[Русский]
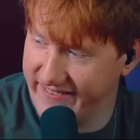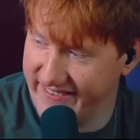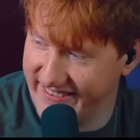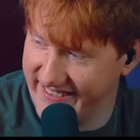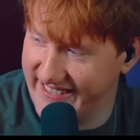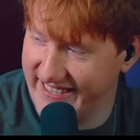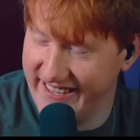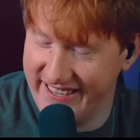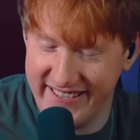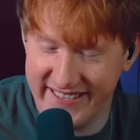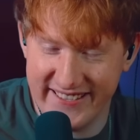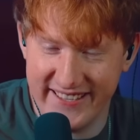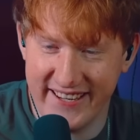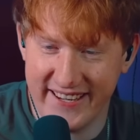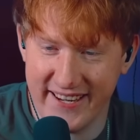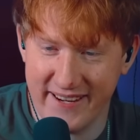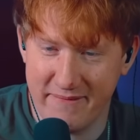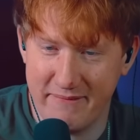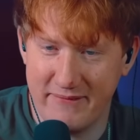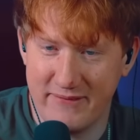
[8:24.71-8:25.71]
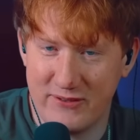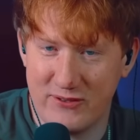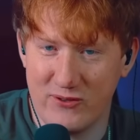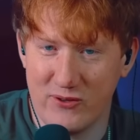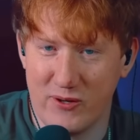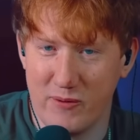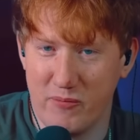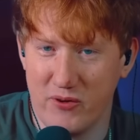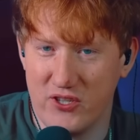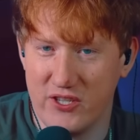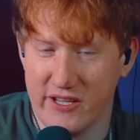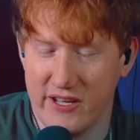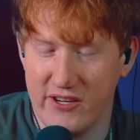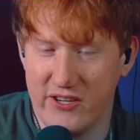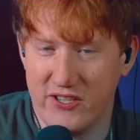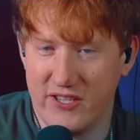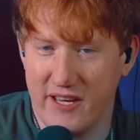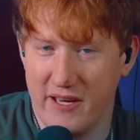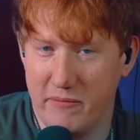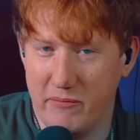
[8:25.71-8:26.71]
Просто я не знаю, как, сука,
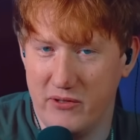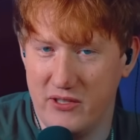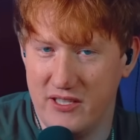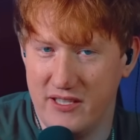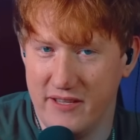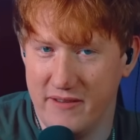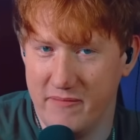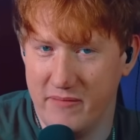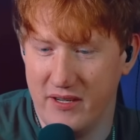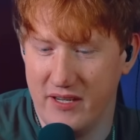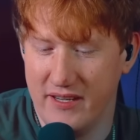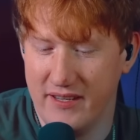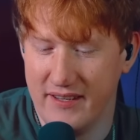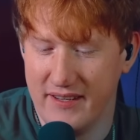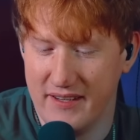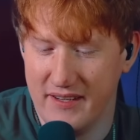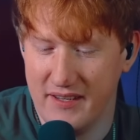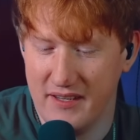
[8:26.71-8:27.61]
по-человечески объяснить, блядь.